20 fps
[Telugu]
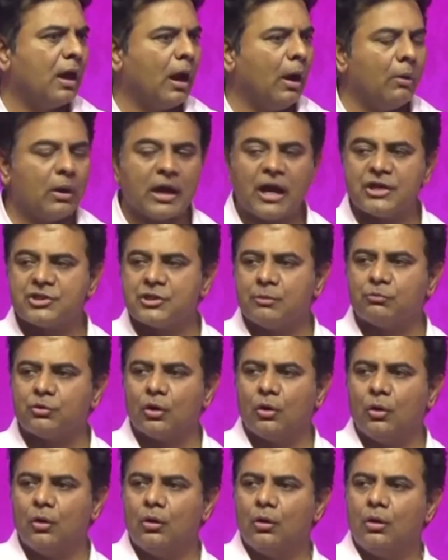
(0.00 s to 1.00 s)

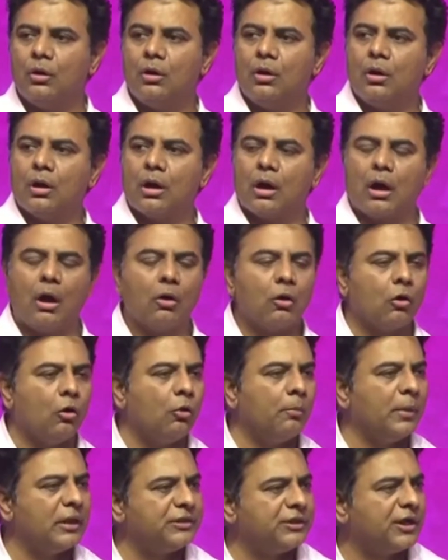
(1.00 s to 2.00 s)
అవకాశంతో గౌరవ
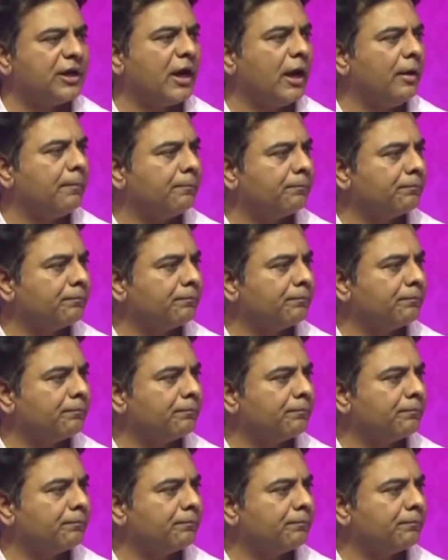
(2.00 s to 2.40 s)
మంత్రిగా